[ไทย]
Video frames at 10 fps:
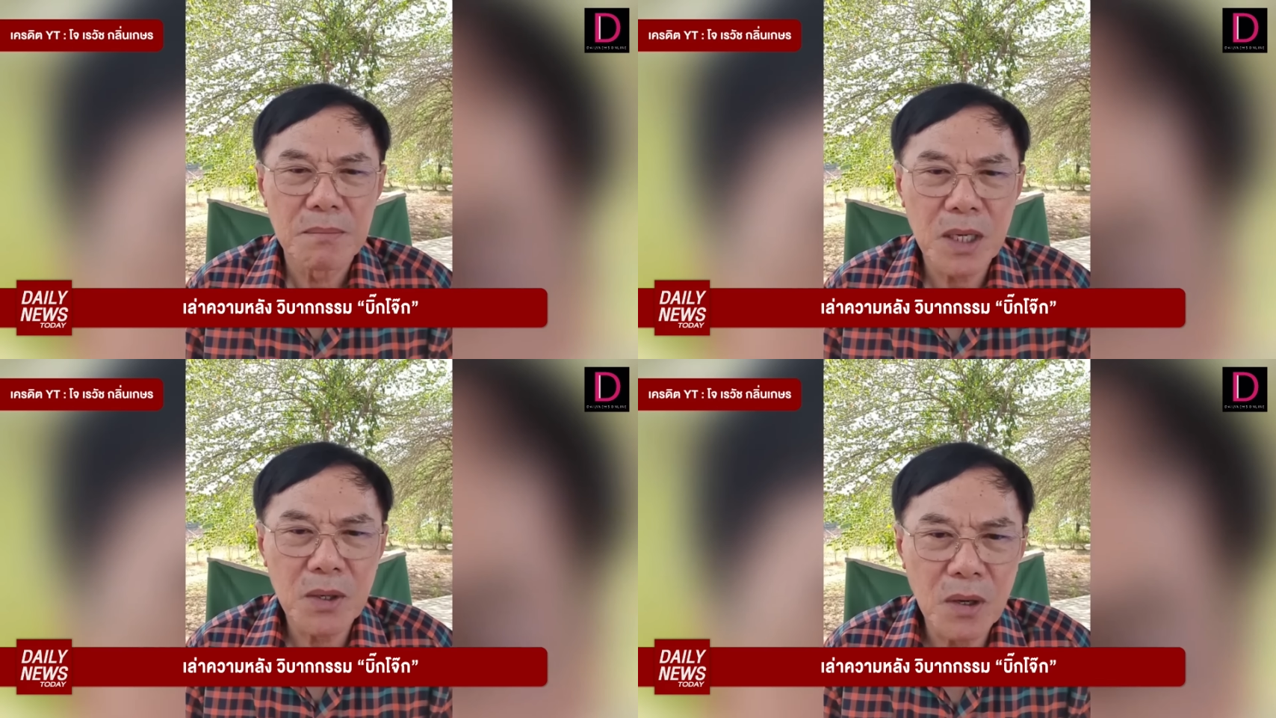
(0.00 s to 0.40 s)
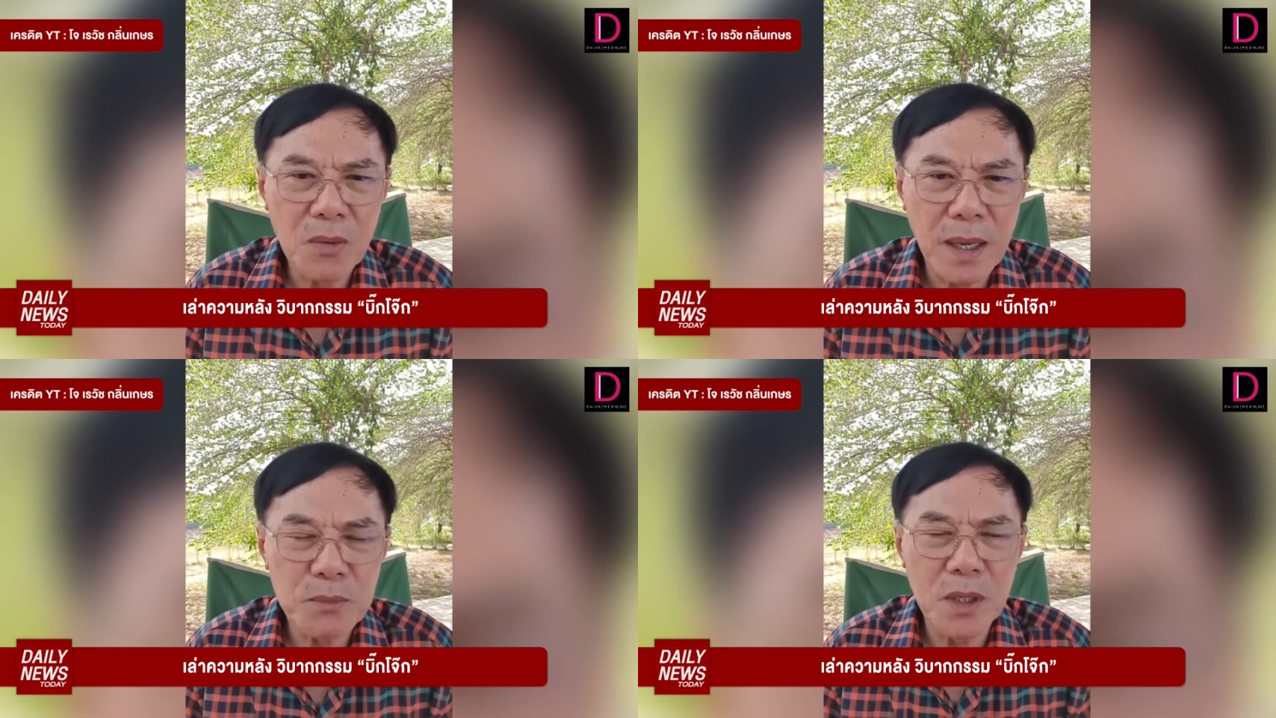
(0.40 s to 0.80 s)
ไปขอ
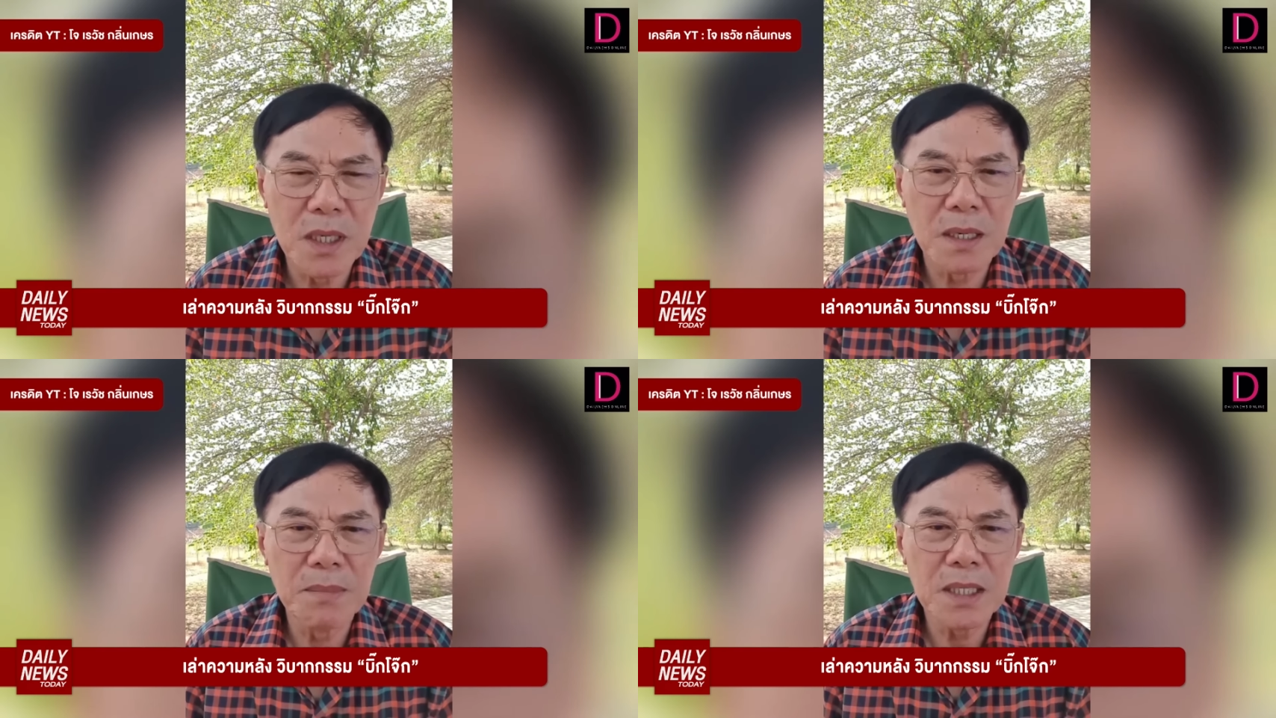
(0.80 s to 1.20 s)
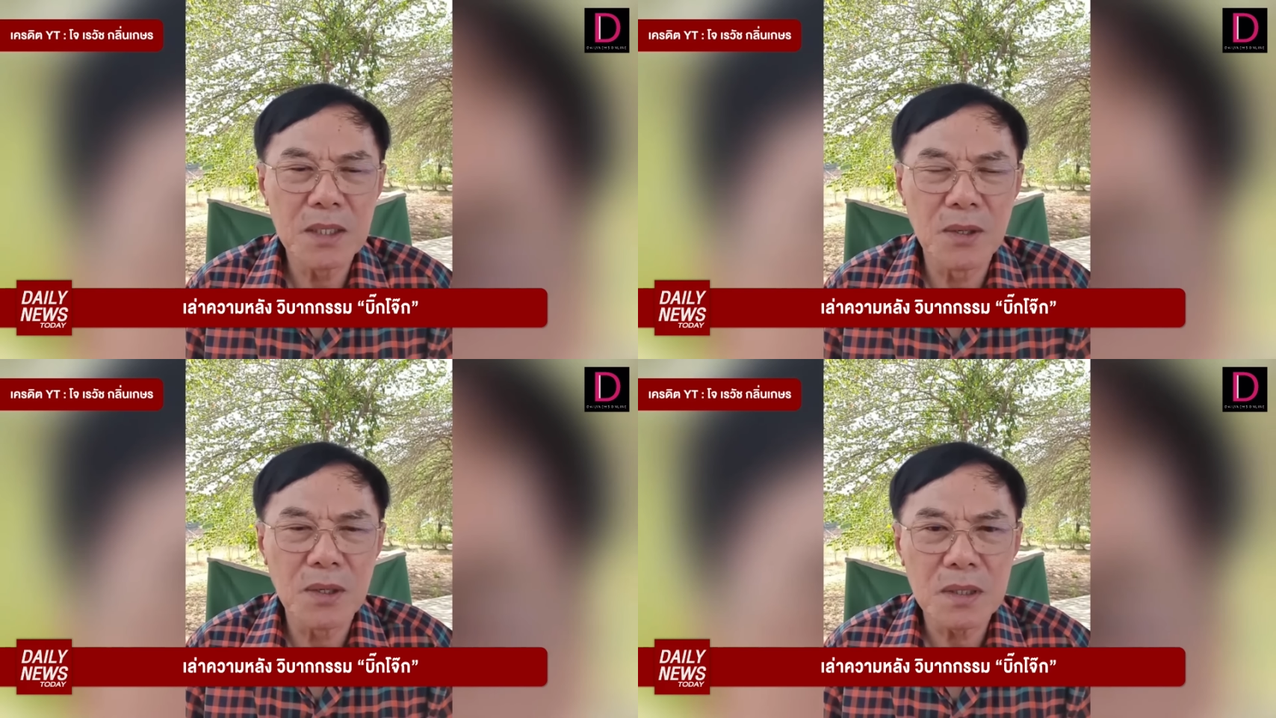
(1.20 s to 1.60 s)
ความช่วยเหลือบิ๊ก
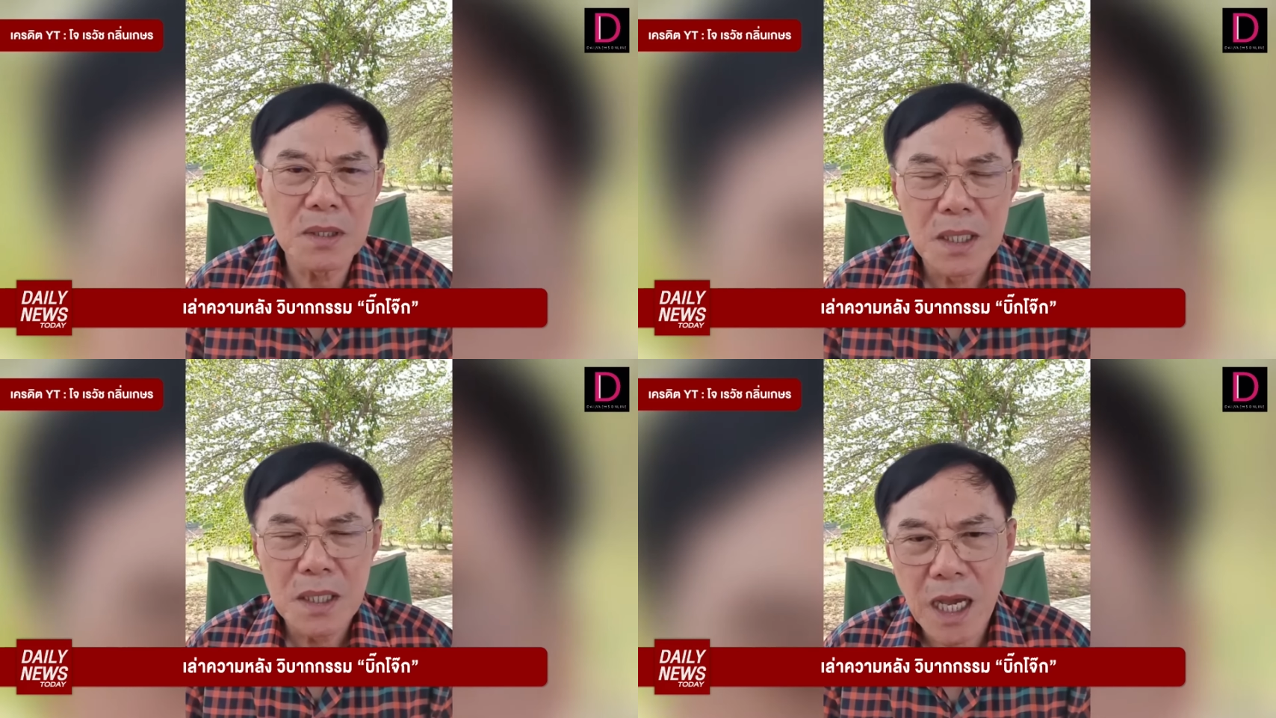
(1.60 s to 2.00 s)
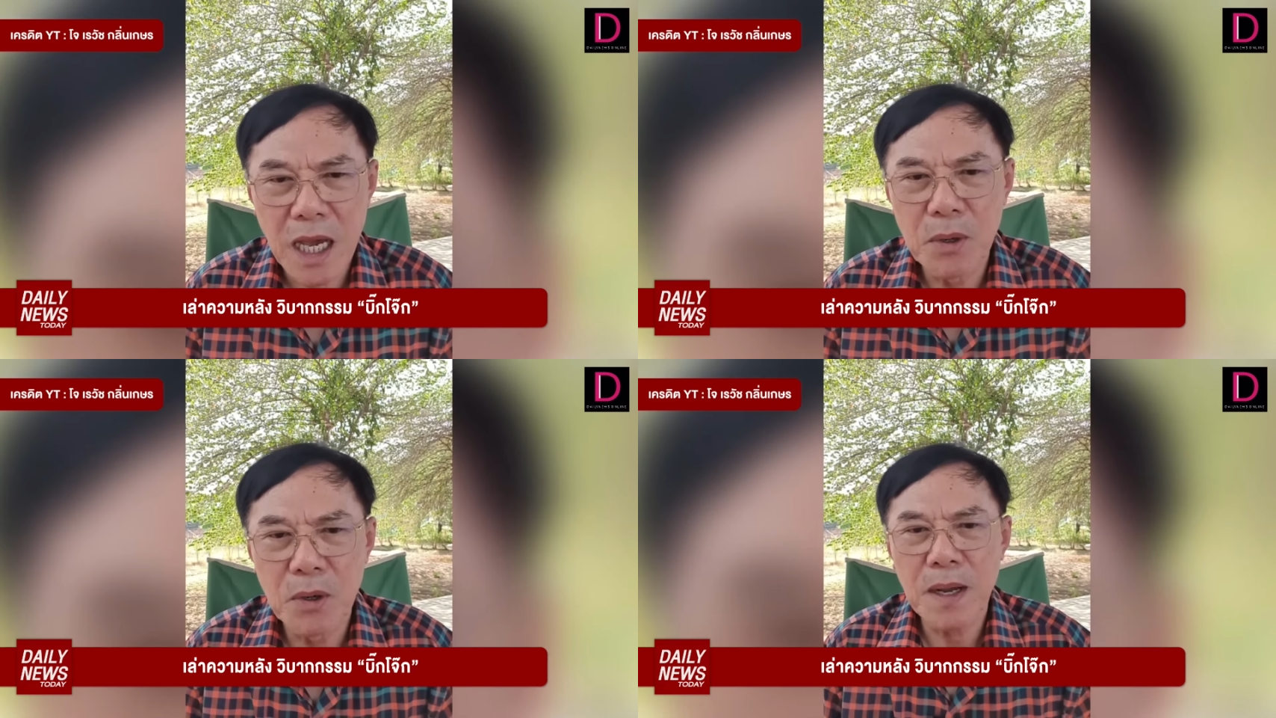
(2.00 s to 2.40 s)
โจ๊กใคร
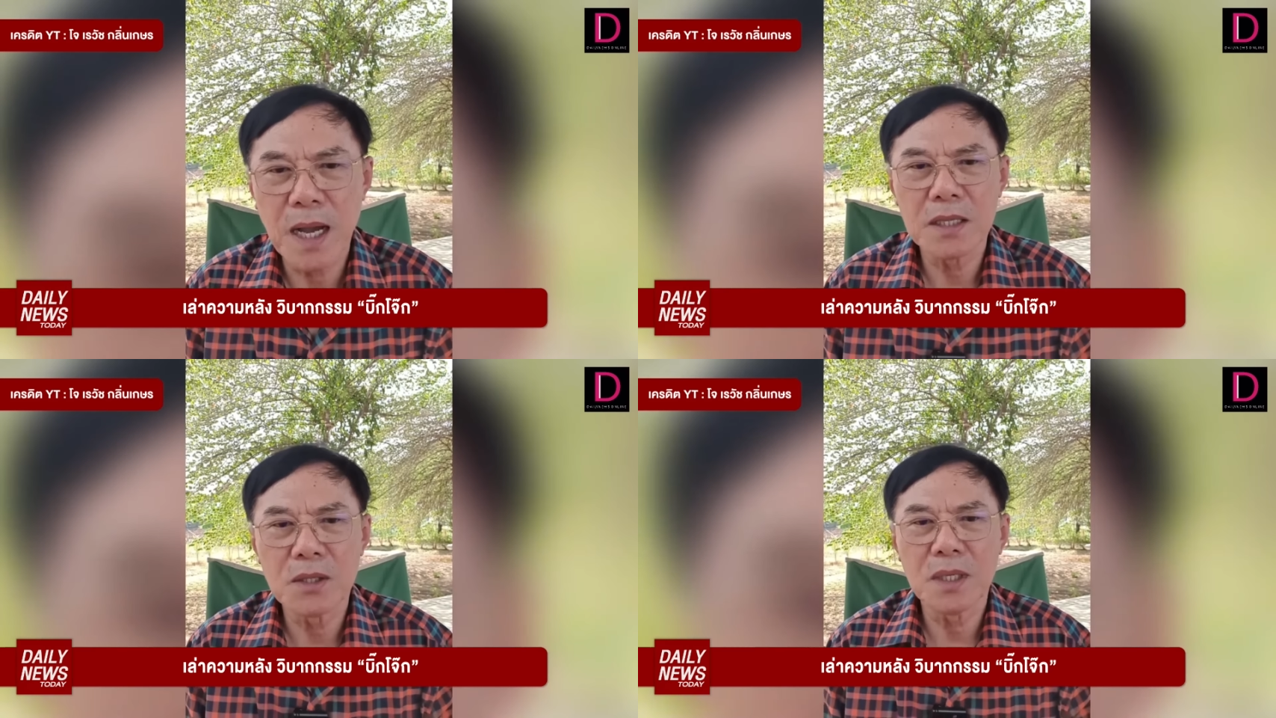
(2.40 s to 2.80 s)
พบการ